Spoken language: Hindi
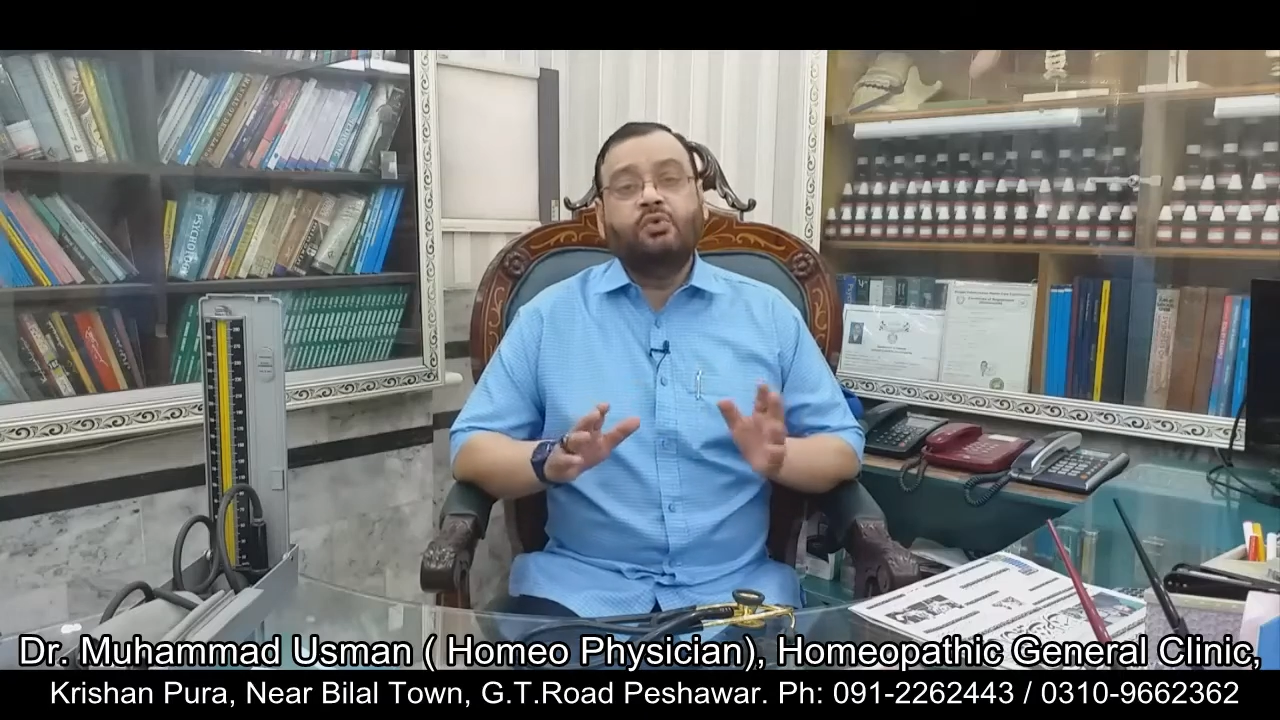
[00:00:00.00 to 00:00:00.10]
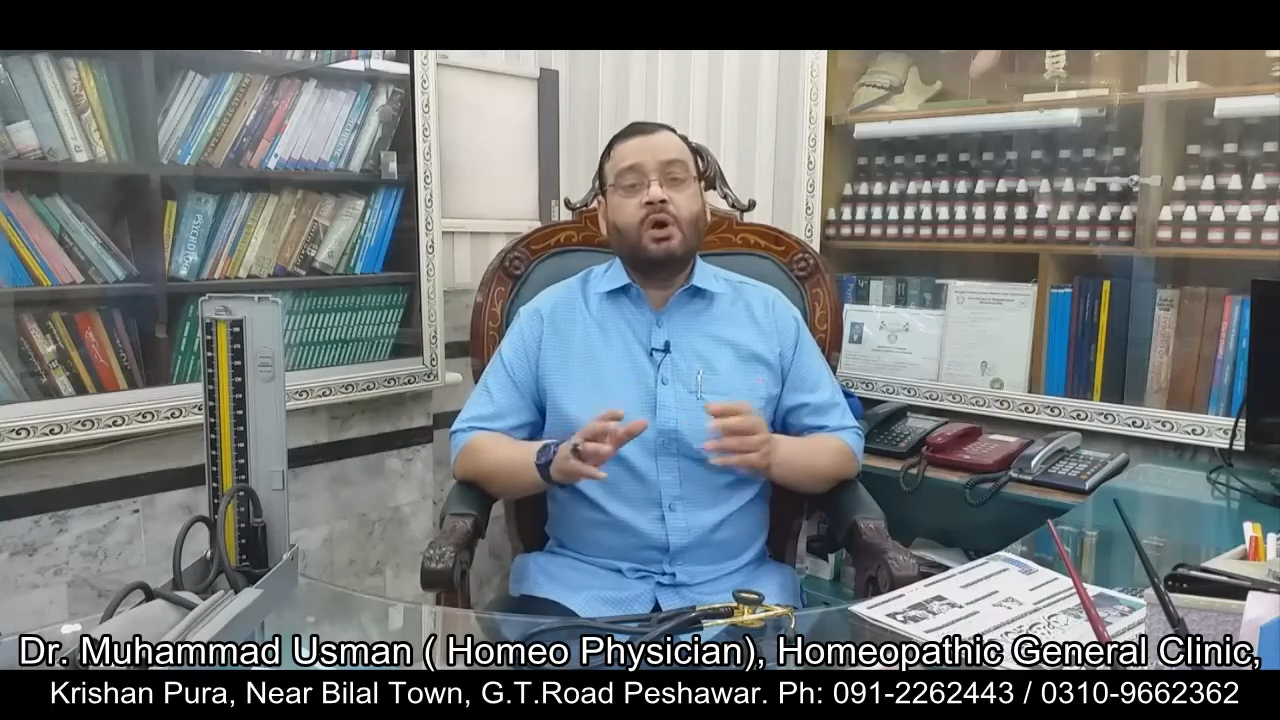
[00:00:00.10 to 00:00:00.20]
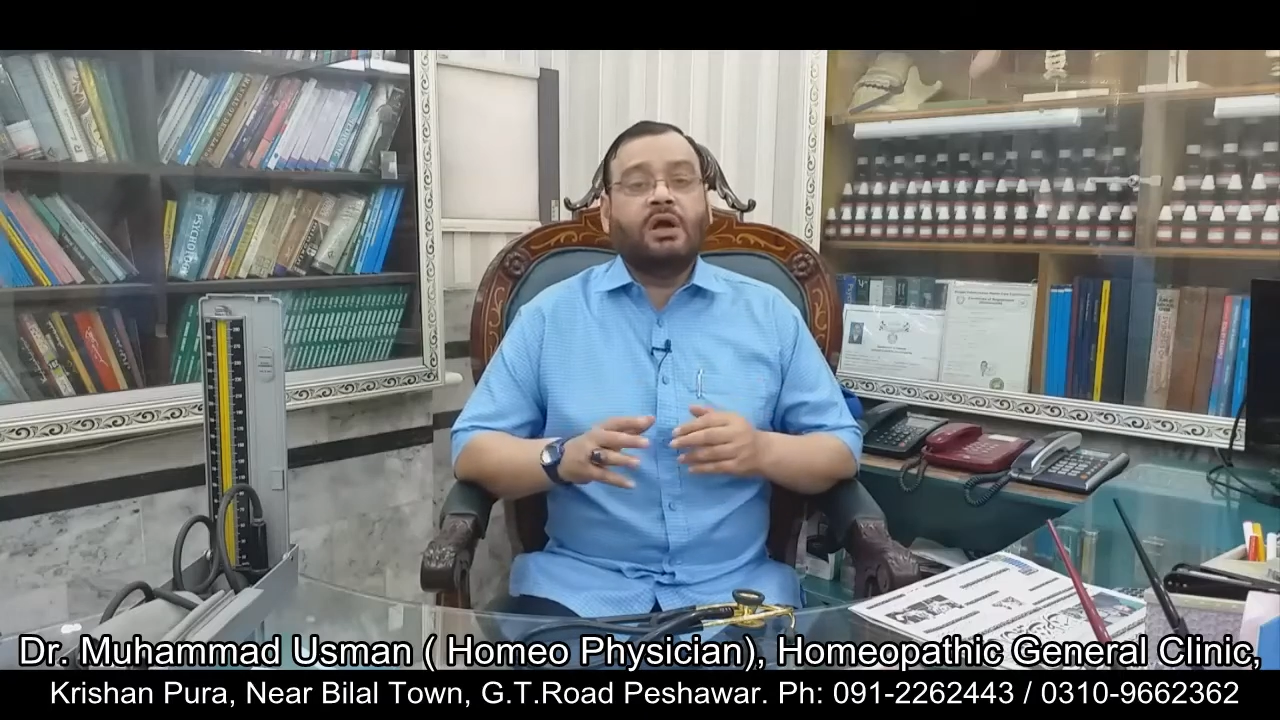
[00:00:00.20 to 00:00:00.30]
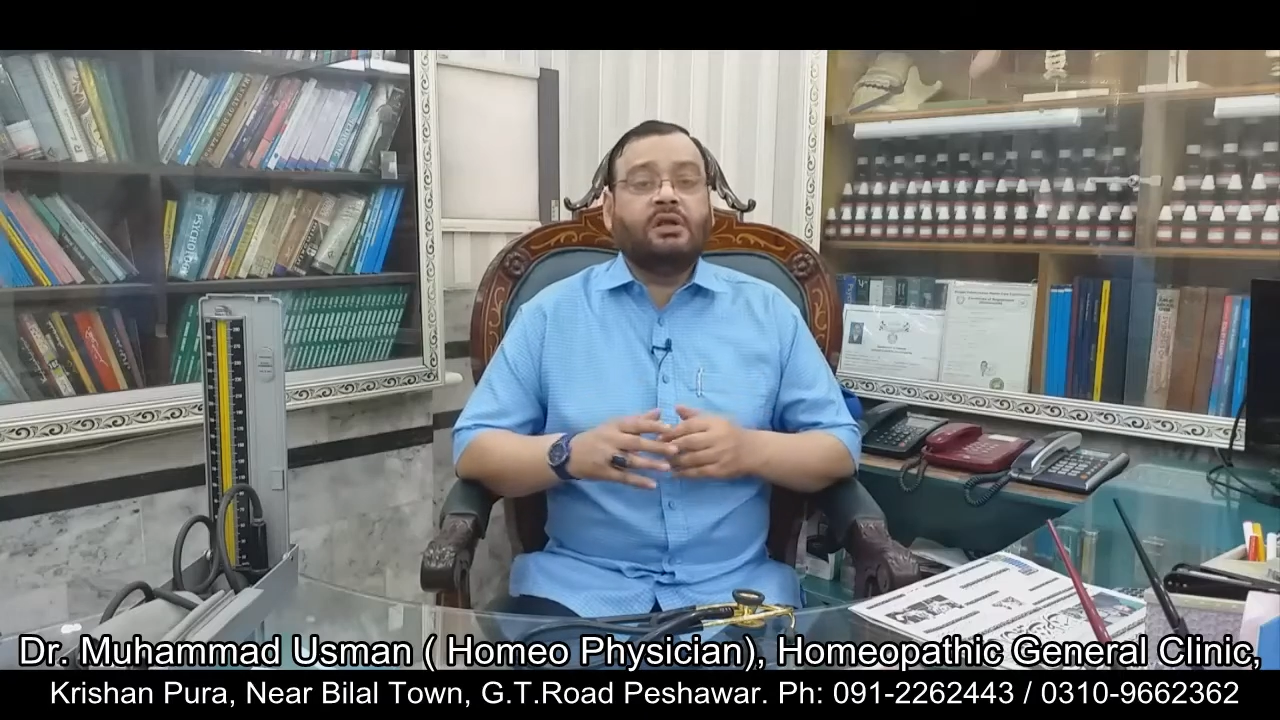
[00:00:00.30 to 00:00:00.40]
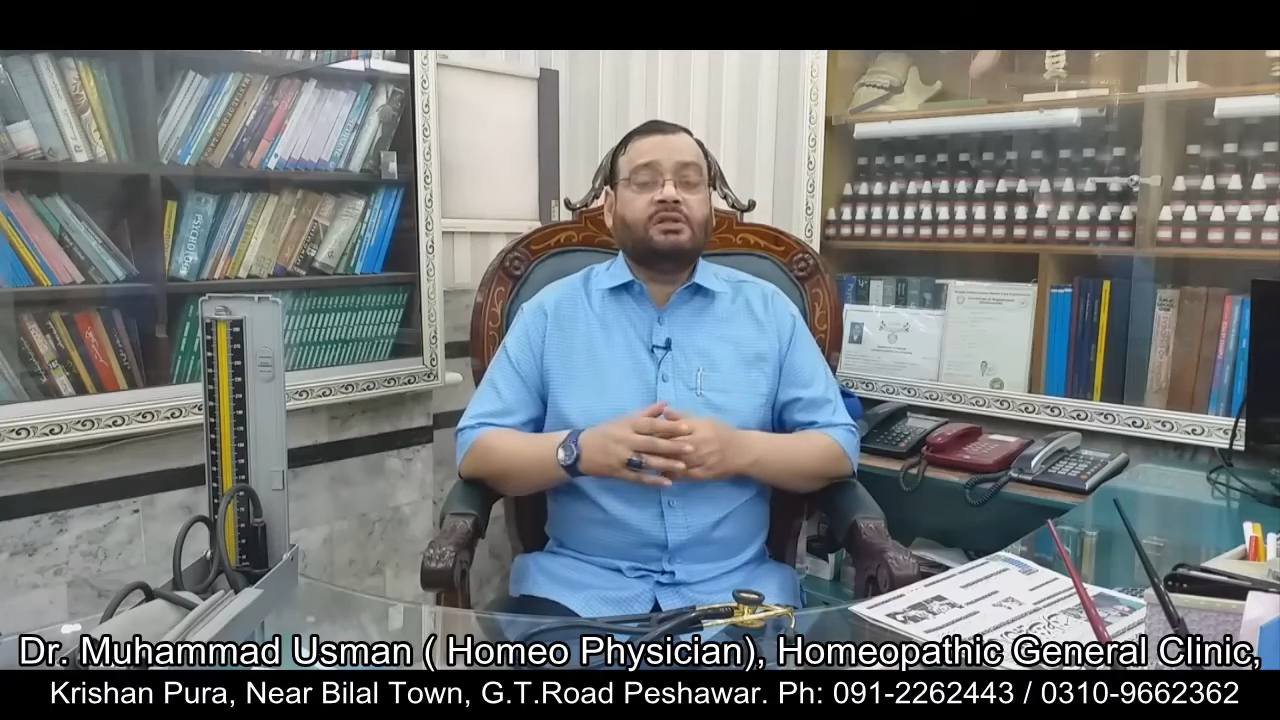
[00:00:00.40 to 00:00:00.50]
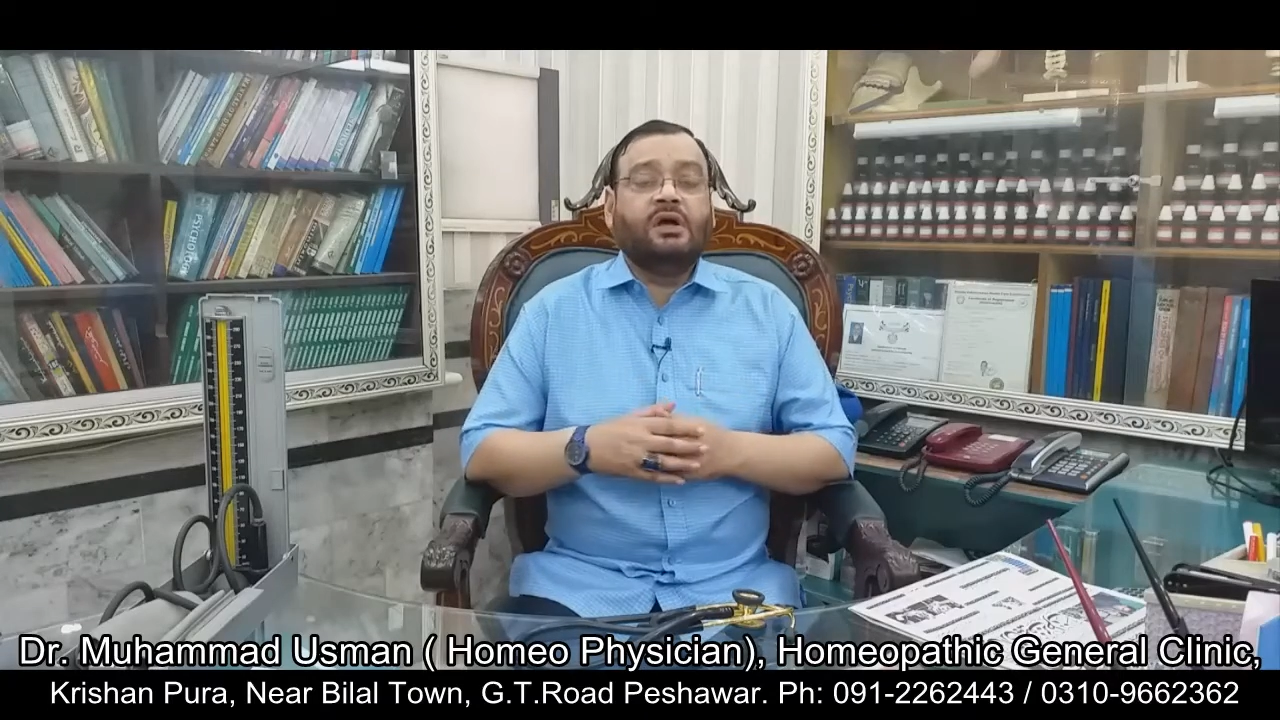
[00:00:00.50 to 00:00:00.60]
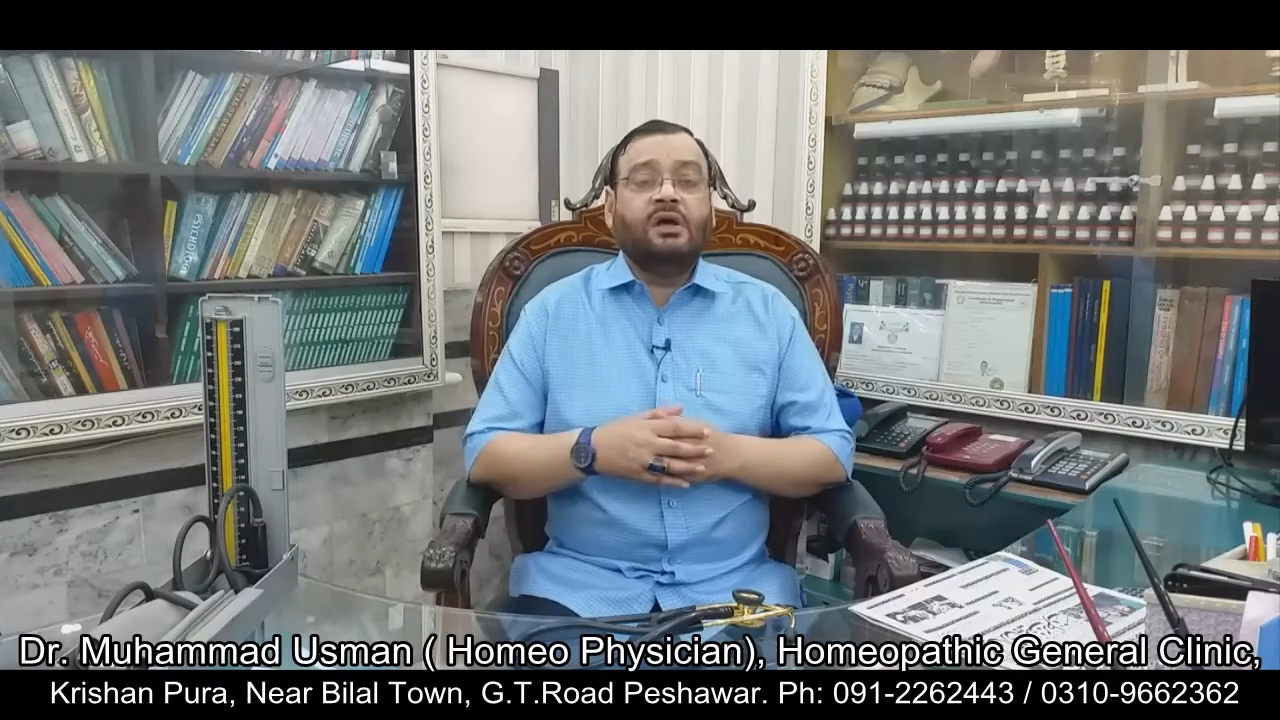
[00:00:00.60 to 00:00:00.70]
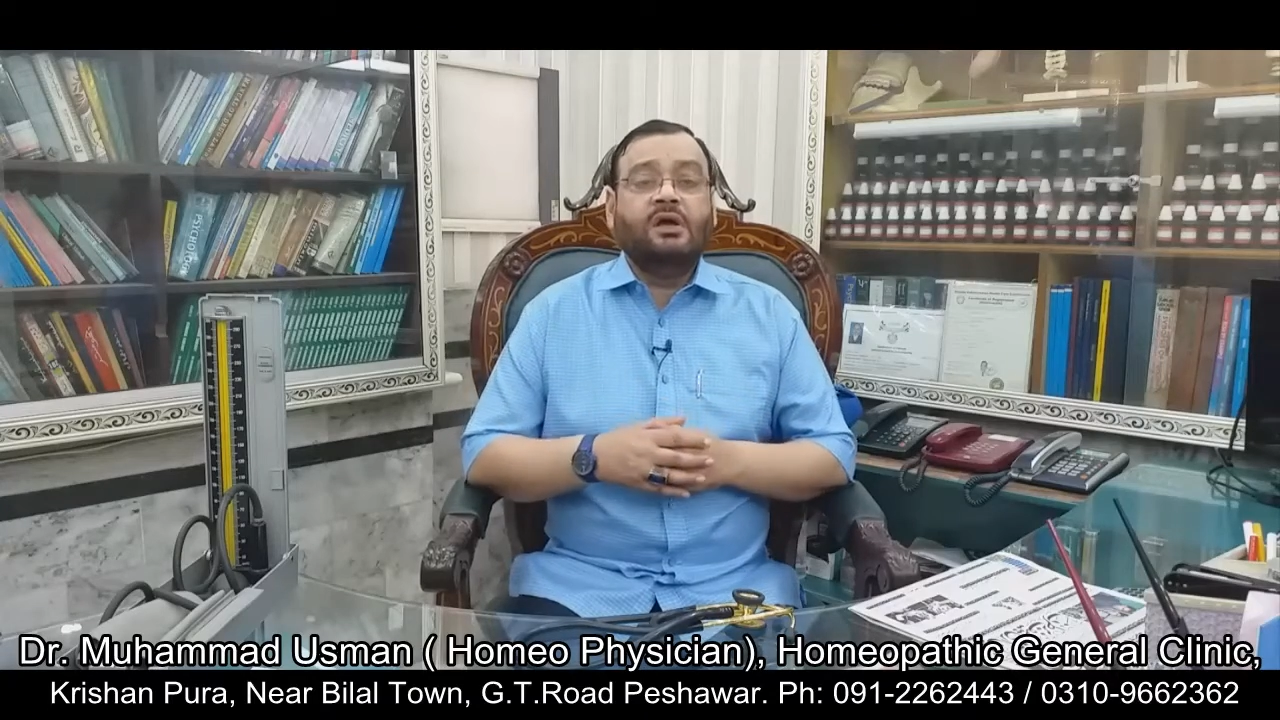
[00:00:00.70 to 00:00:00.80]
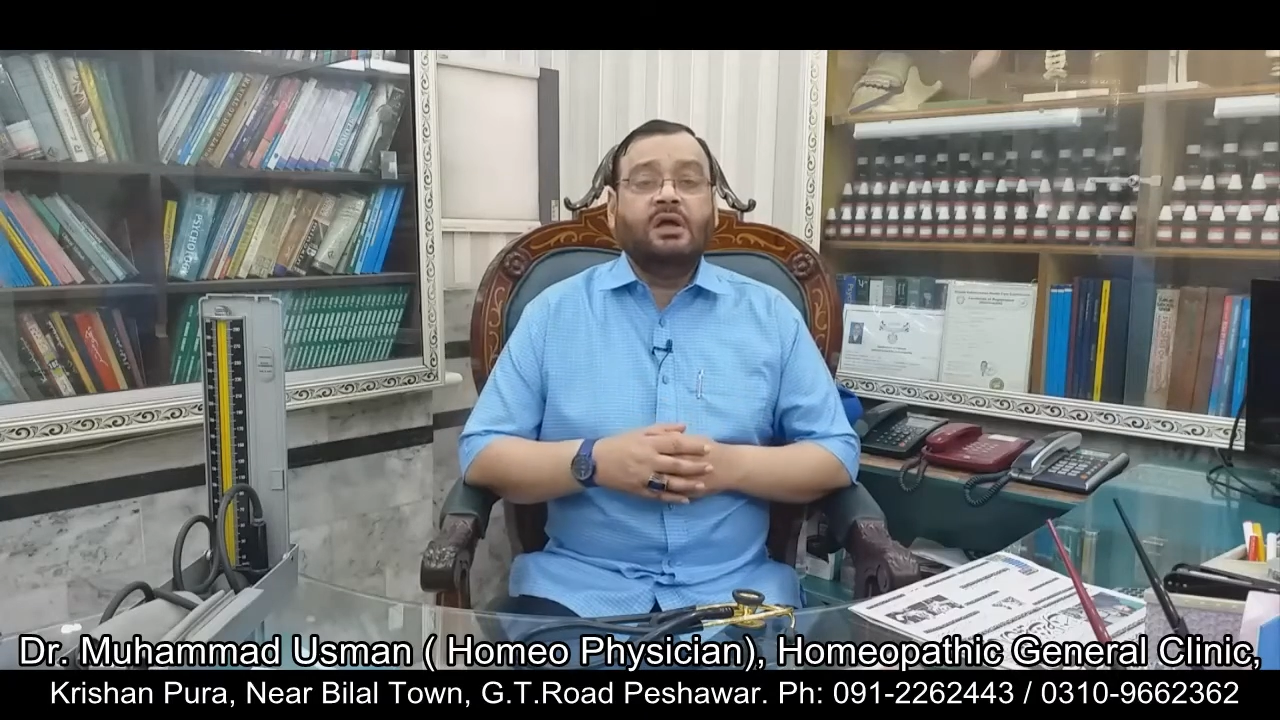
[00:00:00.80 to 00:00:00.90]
हुआ करता